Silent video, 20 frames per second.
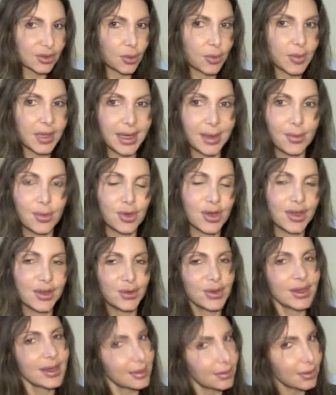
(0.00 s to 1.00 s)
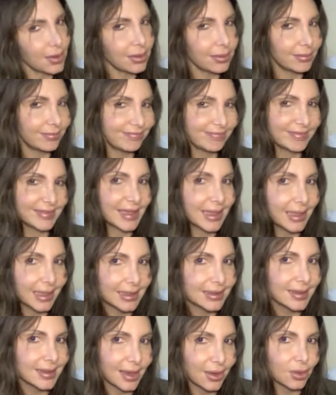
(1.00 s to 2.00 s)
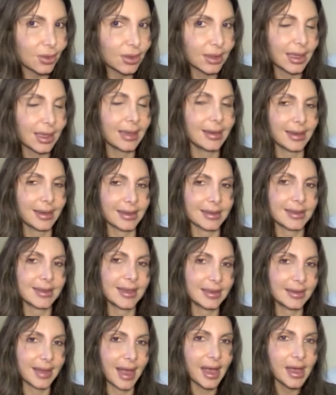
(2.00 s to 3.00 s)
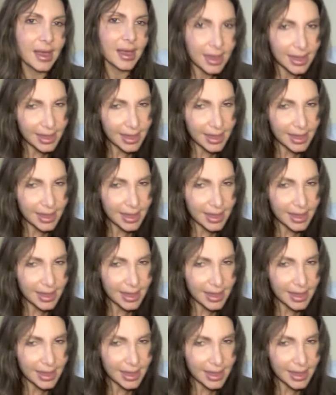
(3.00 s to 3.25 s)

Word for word: Yo me enamoré, yo dije, no, les tengo que dar la receta.